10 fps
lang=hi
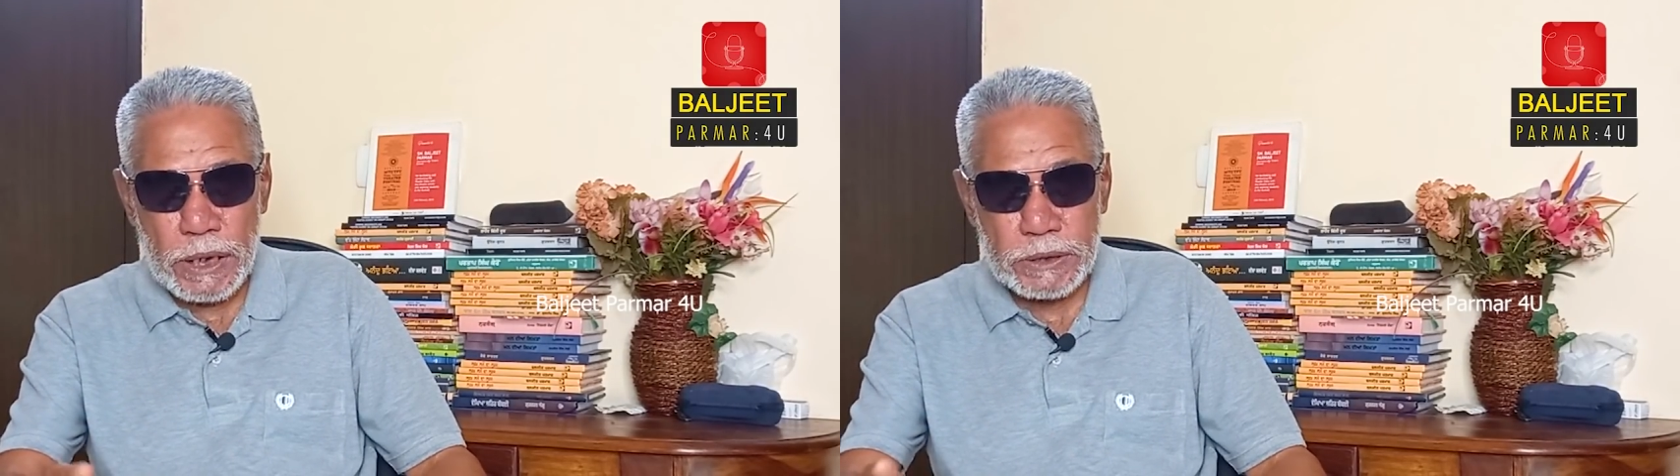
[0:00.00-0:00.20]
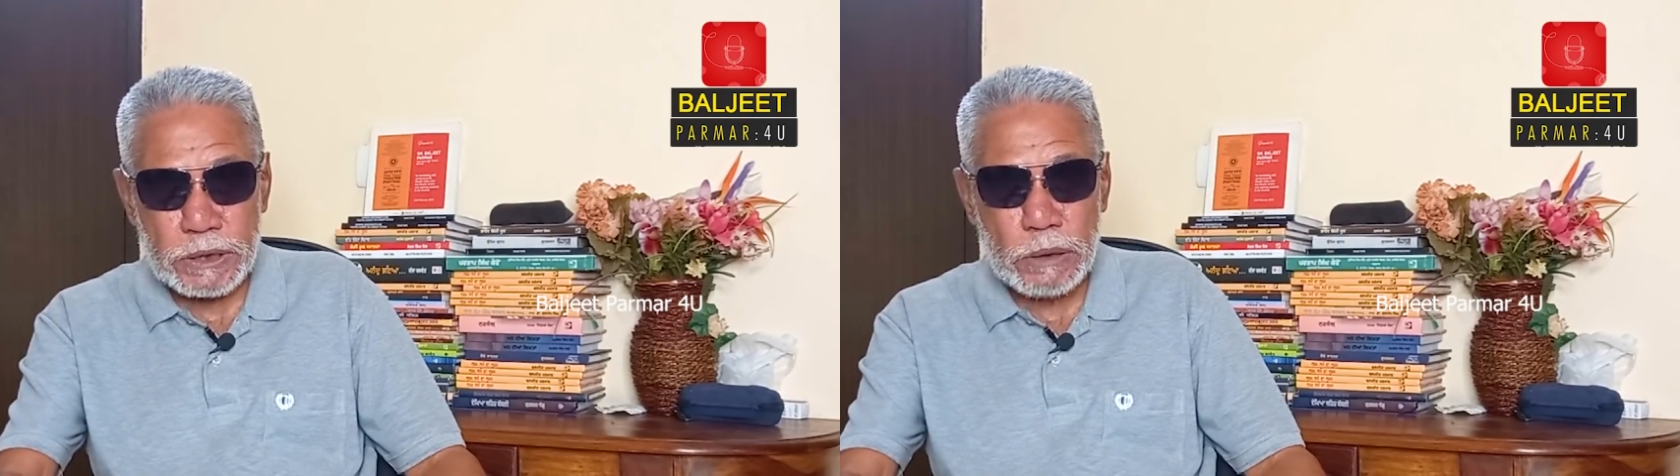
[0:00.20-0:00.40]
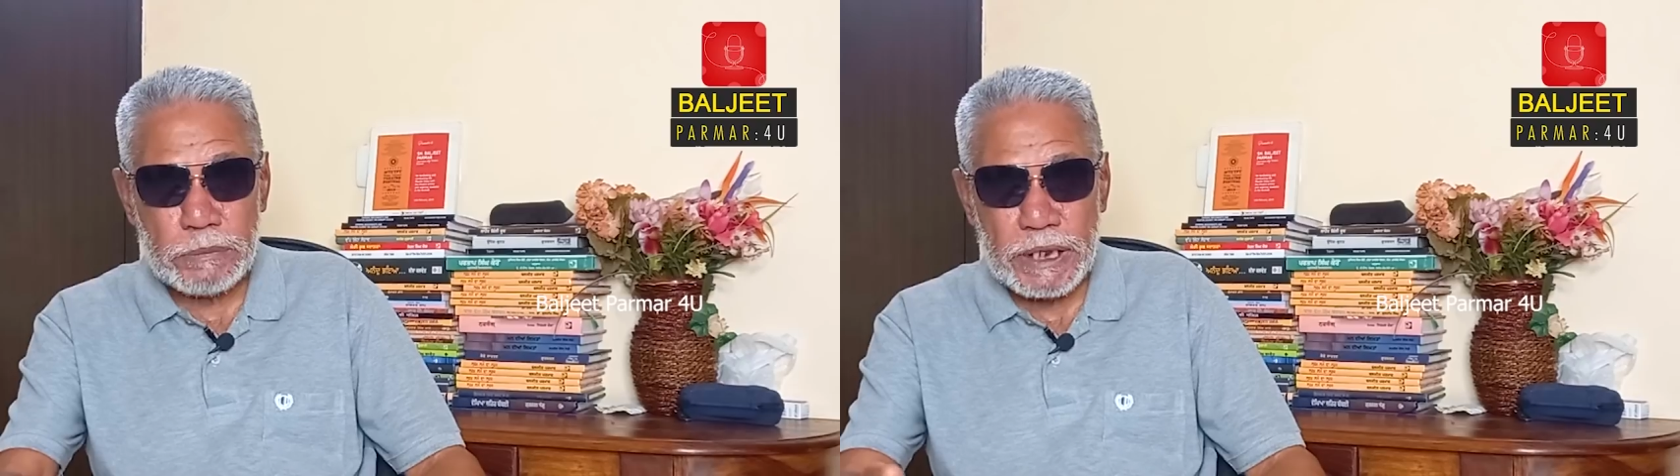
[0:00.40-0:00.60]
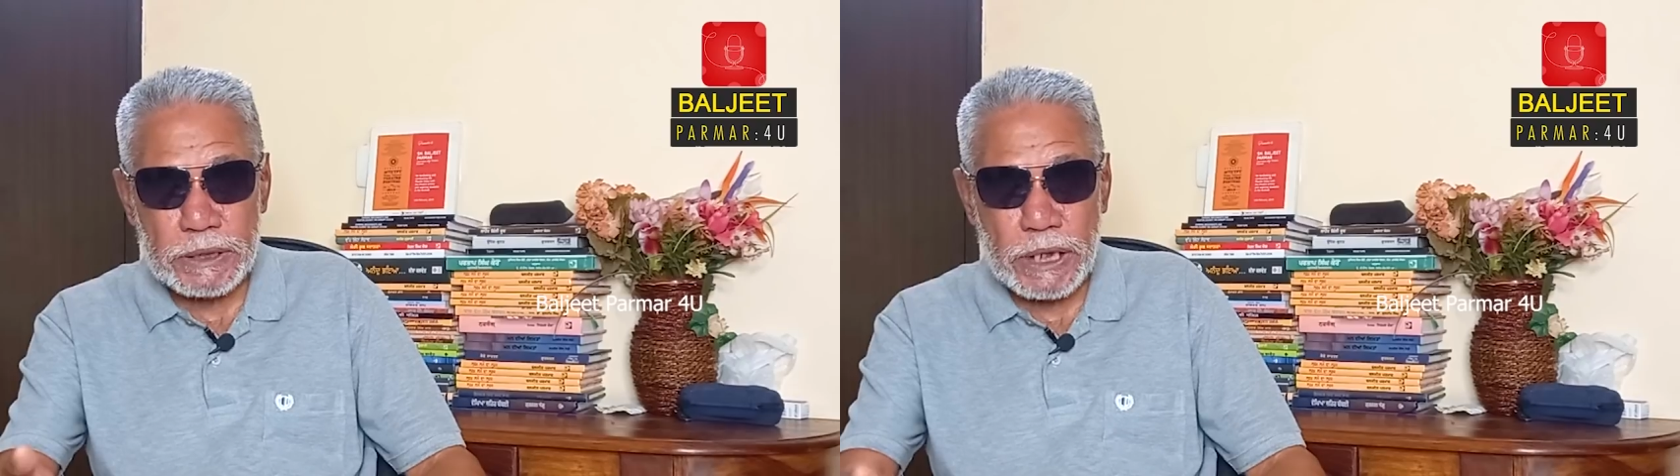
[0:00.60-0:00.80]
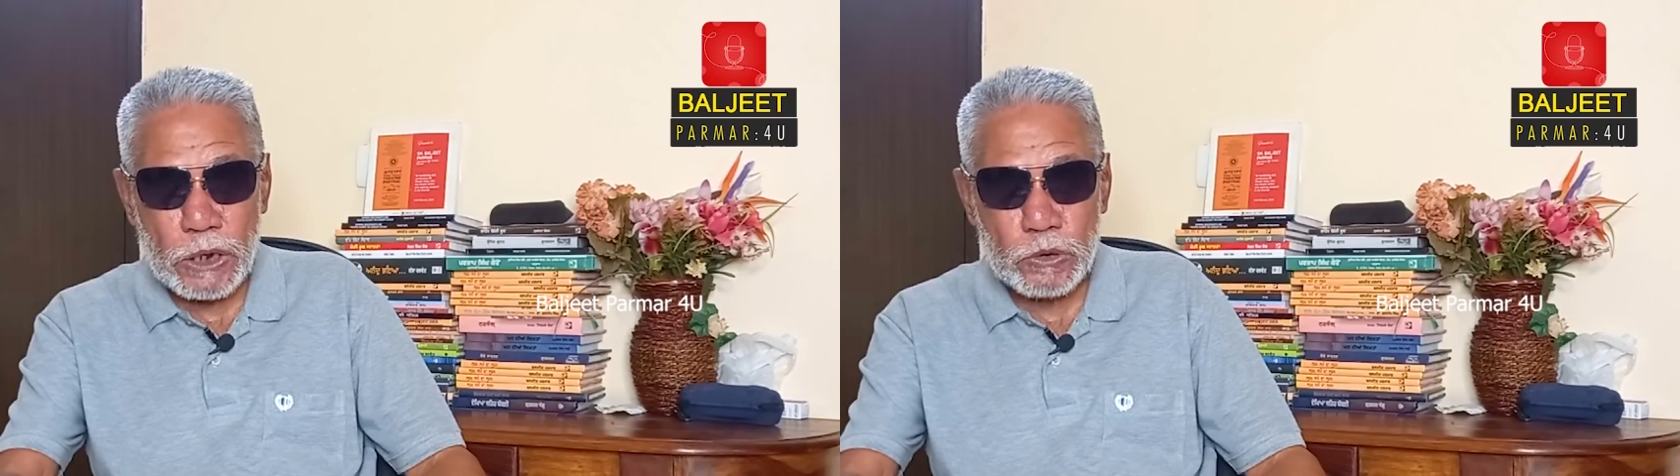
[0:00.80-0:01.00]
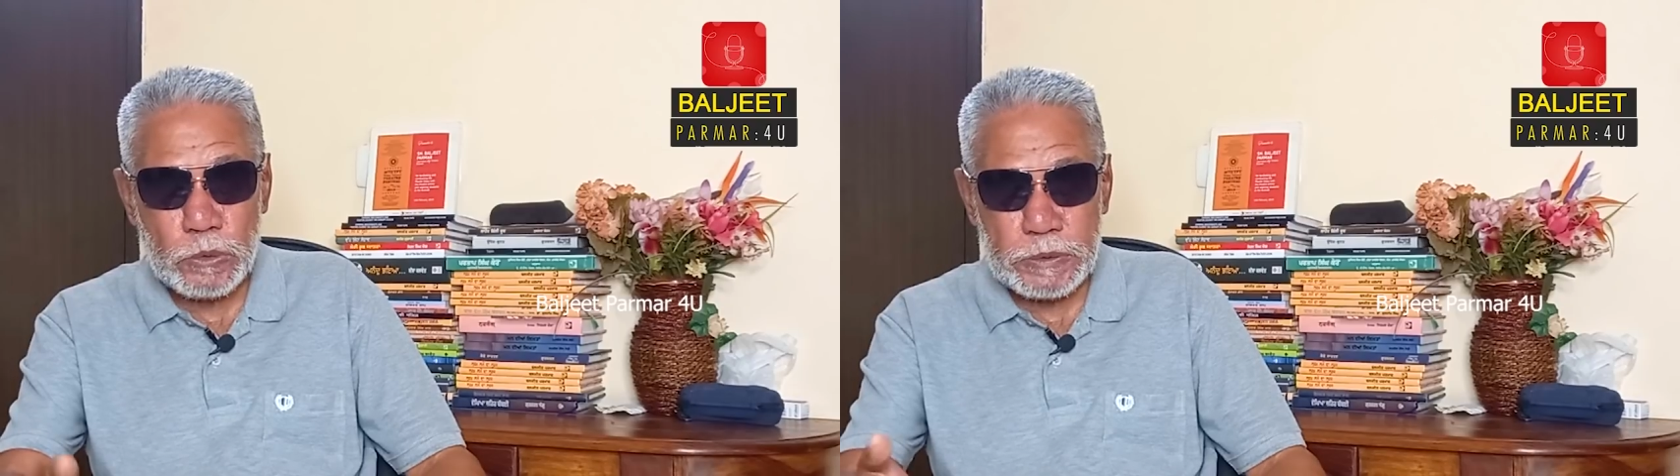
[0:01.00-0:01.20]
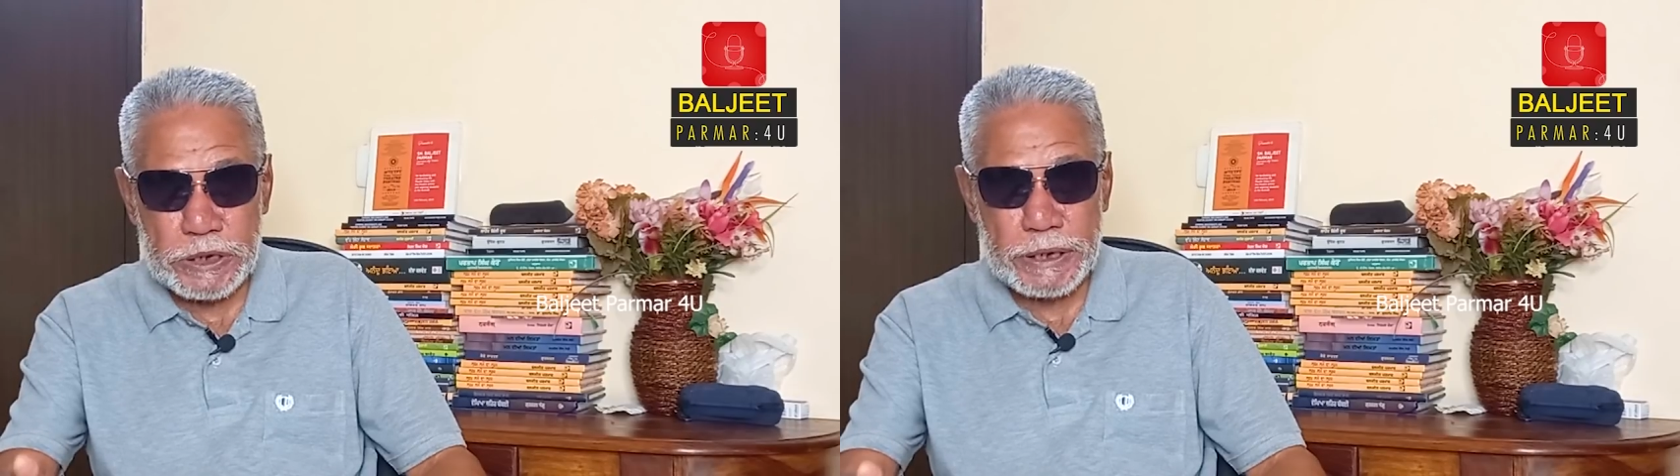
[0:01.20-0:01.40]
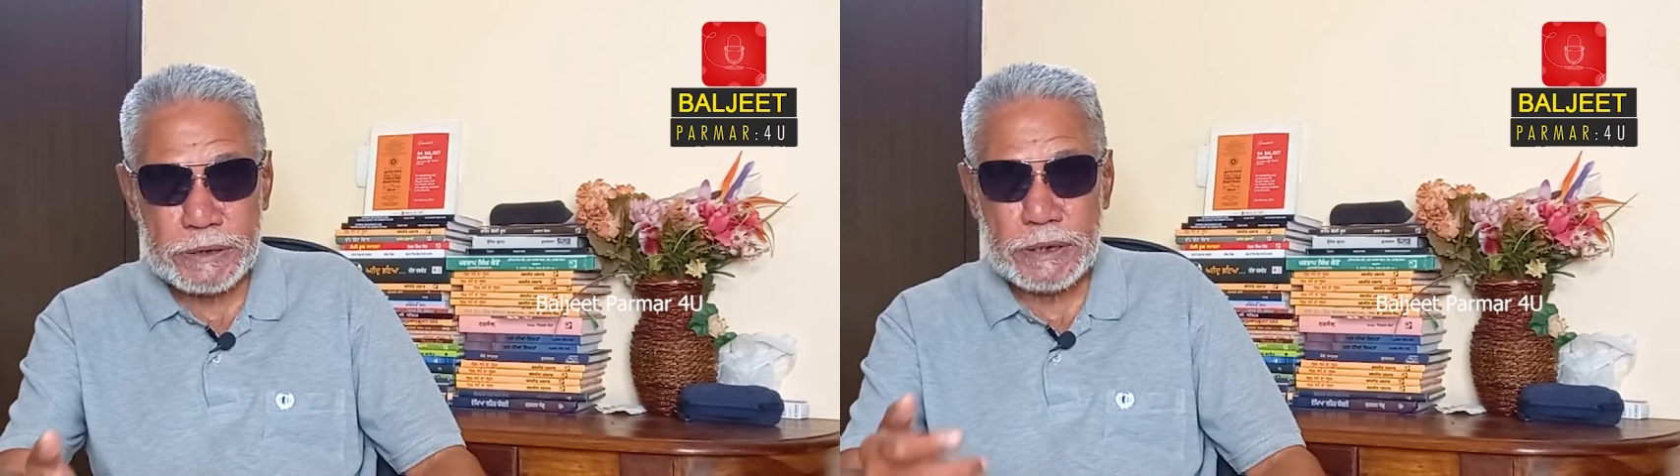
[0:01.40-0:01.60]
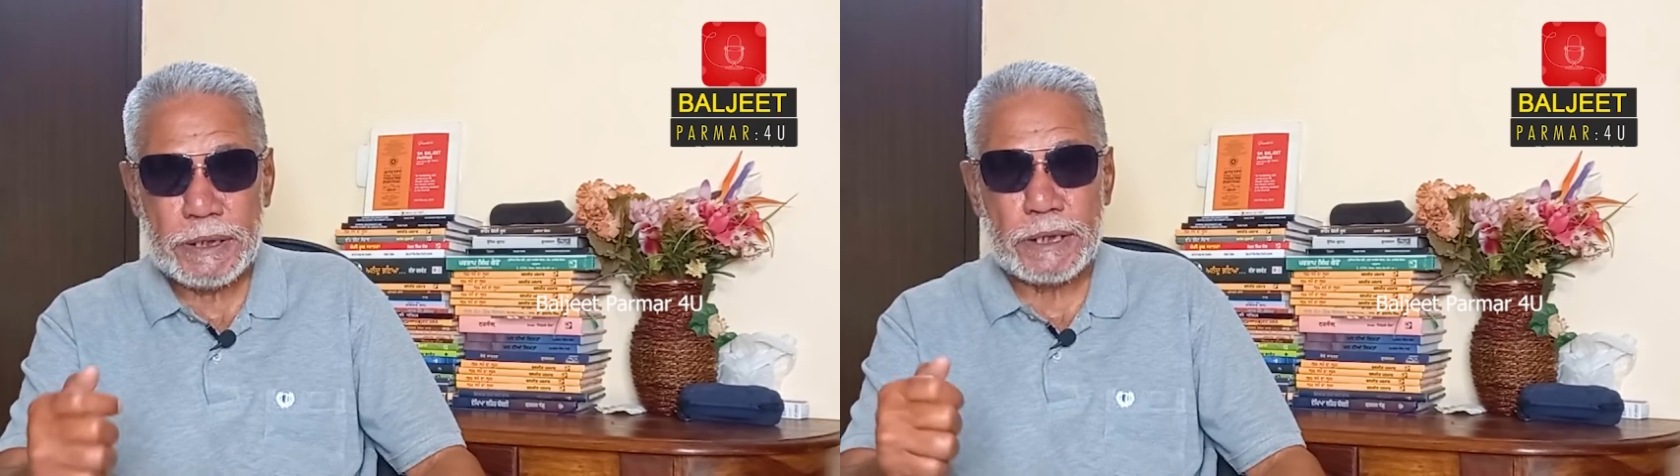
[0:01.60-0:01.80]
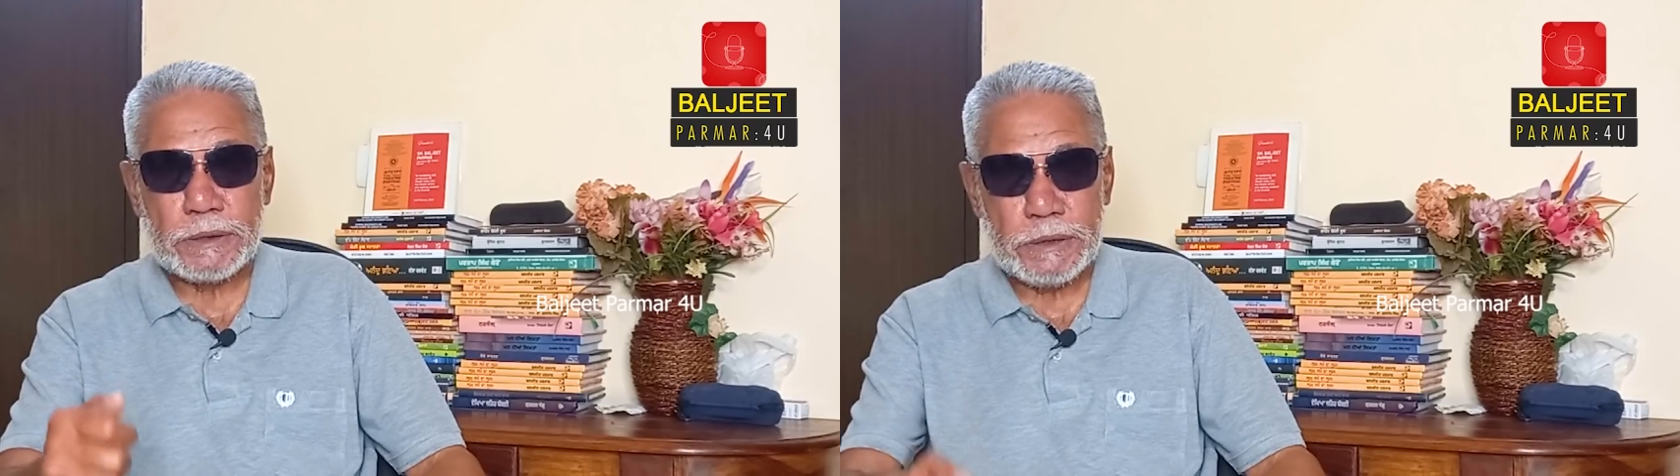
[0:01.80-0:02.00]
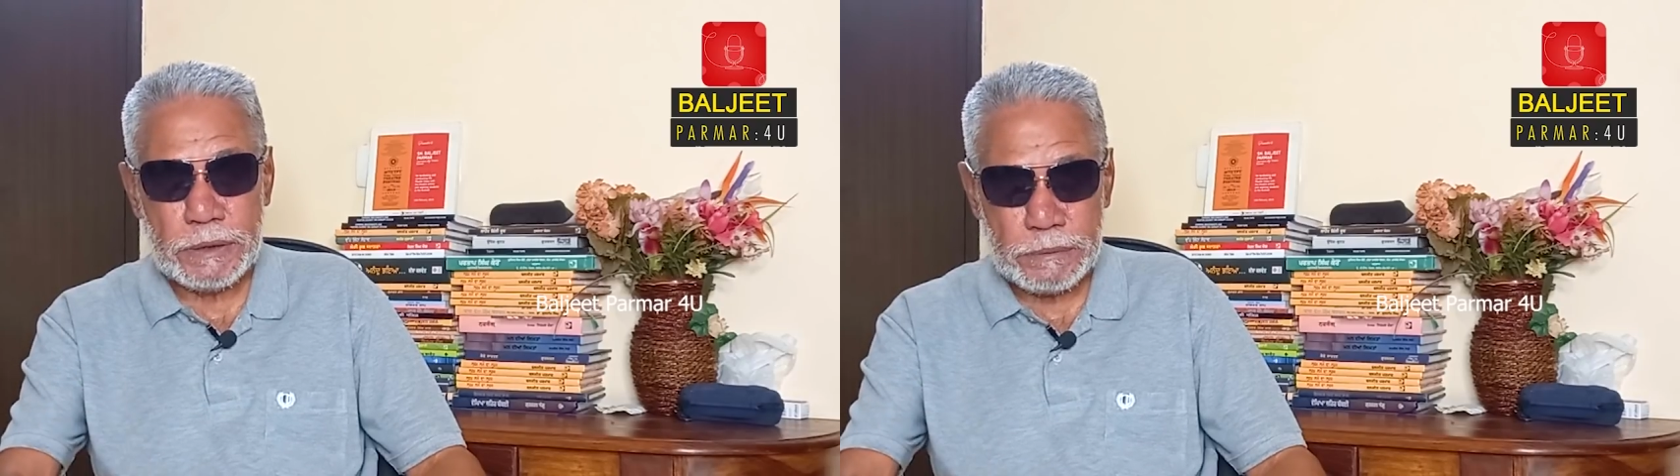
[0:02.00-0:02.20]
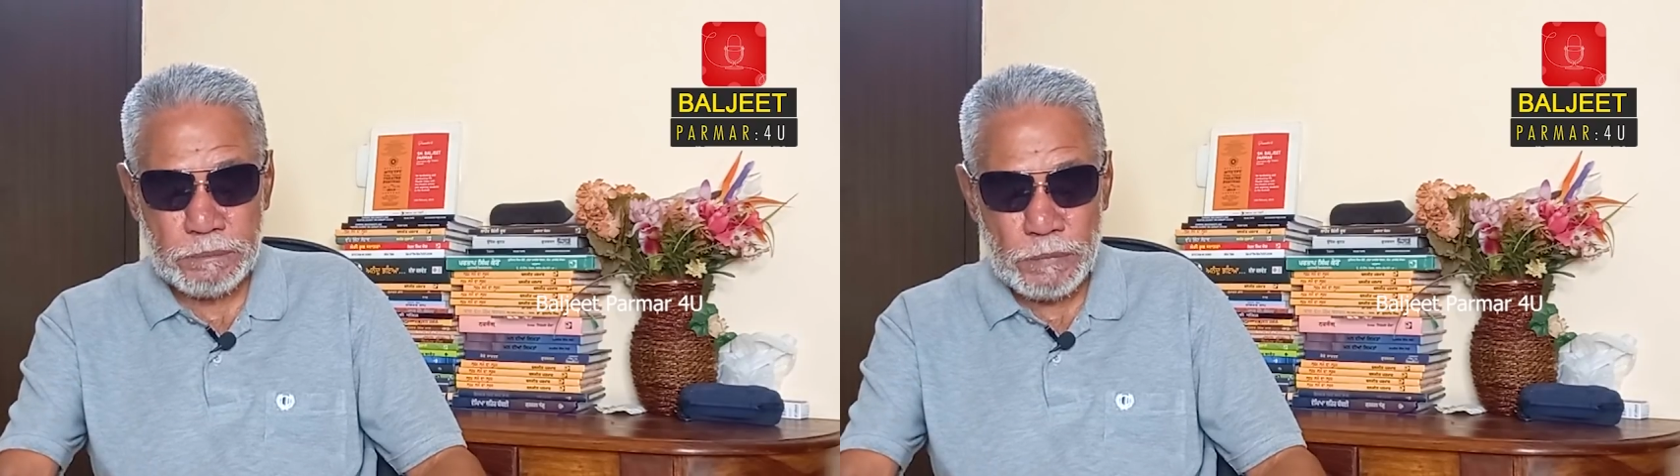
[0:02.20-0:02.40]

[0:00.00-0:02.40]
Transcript: असल में दारू पीने की लत थी